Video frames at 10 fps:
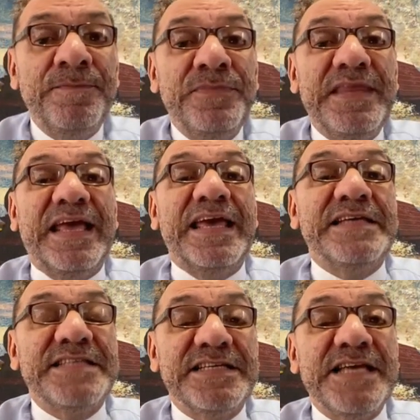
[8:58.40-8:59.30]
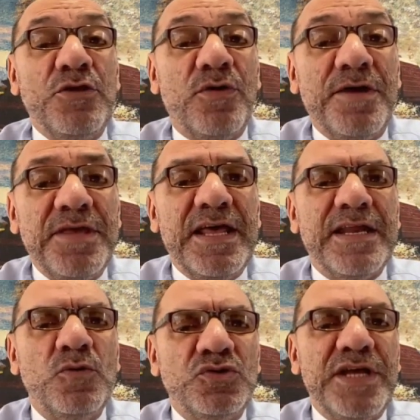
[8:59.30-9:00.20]
de que esta señora había
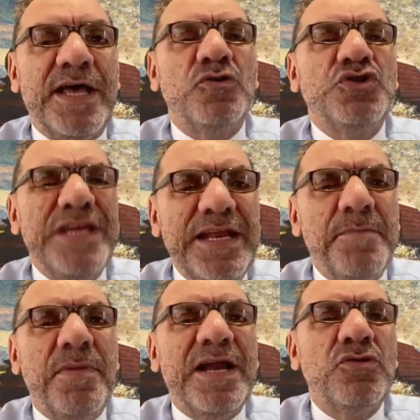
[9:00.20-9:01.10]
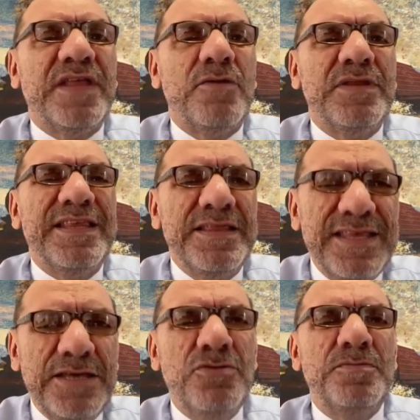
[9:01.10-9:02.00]
renunciado. Sin embargo, tengo
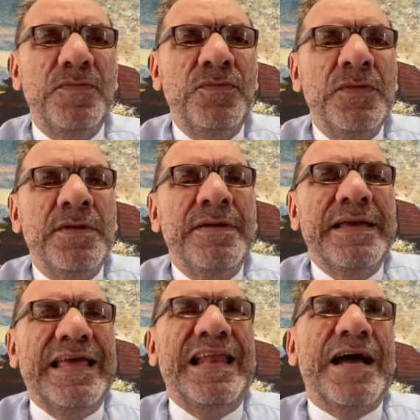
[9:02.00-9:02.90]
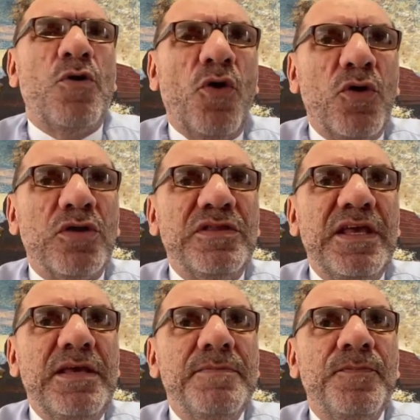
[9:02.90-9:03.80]
entendido que la Corte,